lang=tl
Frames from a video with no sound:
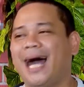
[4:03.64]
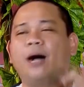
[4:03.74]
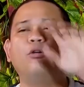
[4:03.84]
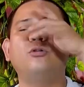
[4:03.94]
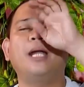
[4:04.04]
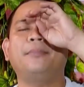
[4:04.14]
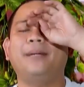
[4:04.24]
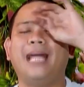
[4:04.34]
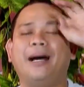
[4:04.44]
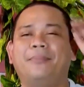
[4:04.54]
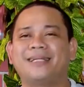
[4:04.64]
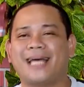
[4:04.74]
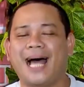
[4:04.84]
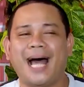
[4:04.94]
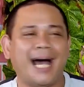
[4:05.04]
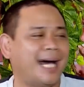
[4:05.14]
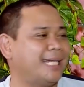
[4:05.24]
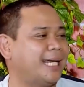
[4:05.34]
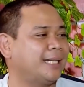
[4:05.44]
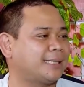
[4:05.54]
yan. Ang unang binabasa
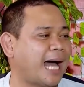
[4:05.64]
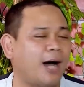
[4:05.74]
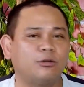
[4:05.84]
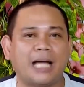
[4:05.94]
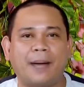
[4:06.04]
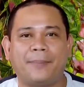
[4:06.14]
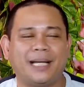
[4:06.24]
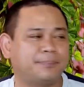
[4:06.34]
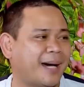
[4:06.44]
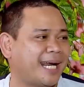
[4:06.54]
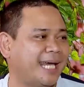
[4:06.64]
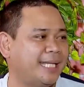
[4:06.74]
ng tao dapat para